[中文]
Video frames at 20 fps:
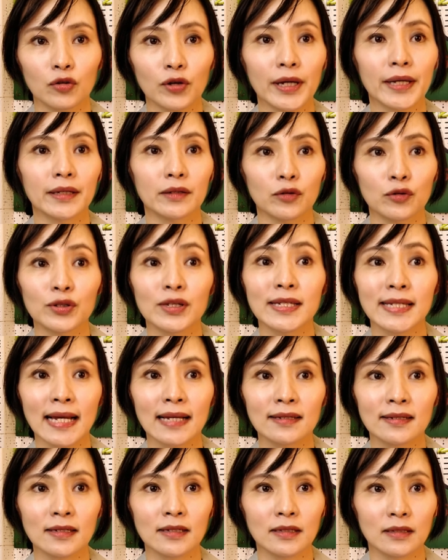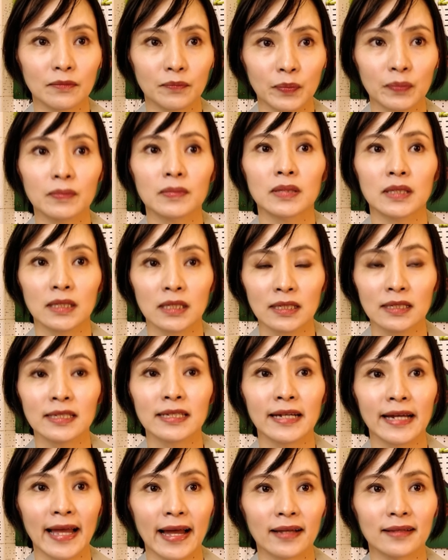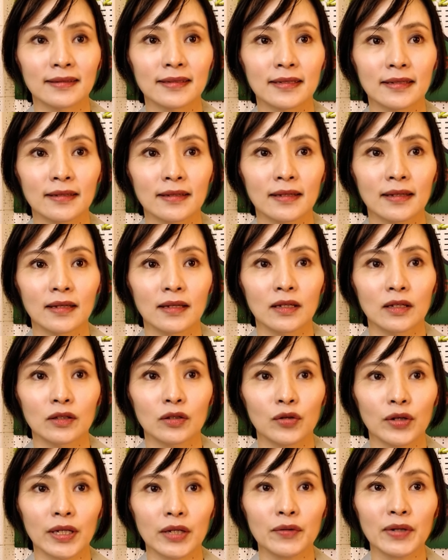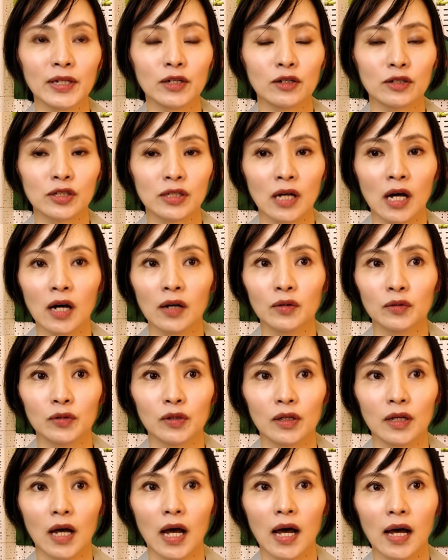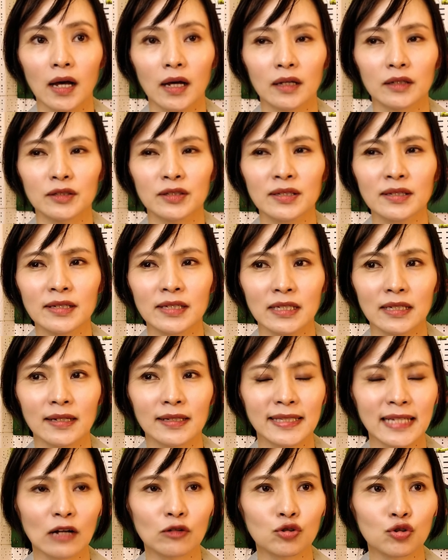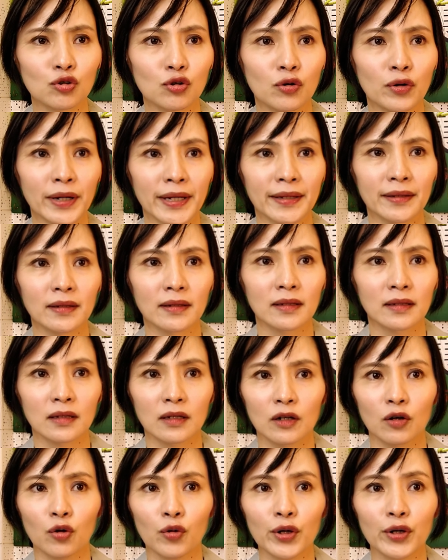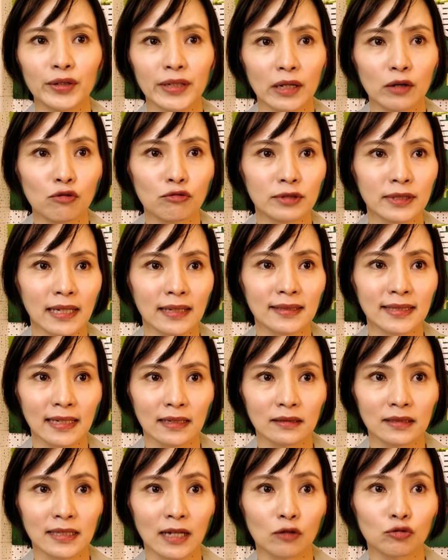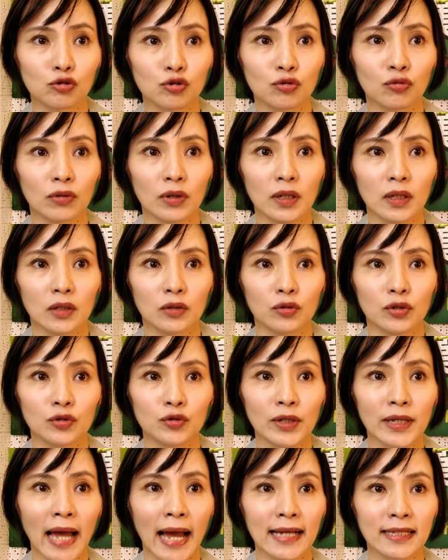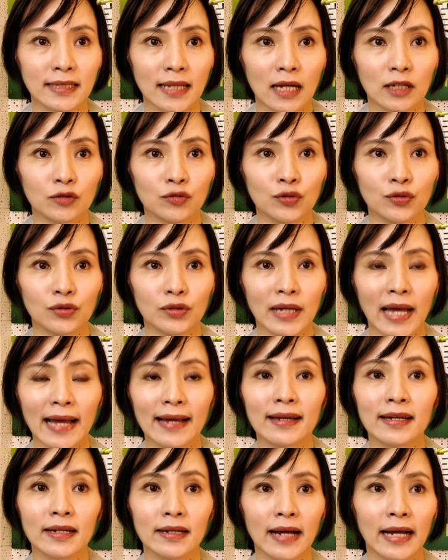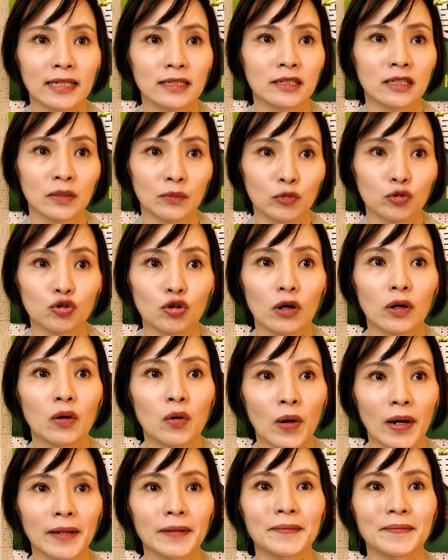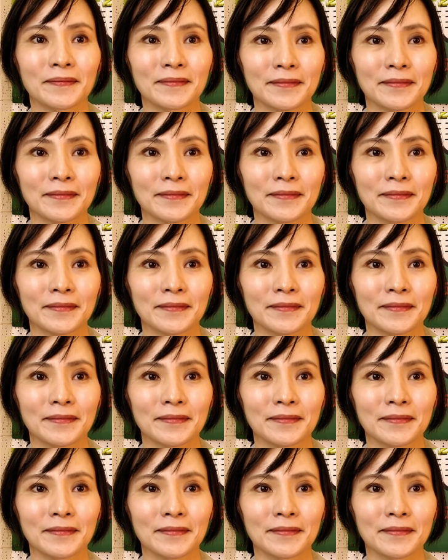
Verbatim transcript: 对，原则上是是这个样子。对，因为有时候呃，事实的交错会会有点互相这样交错。对，所以还是要去看个案是什么状况。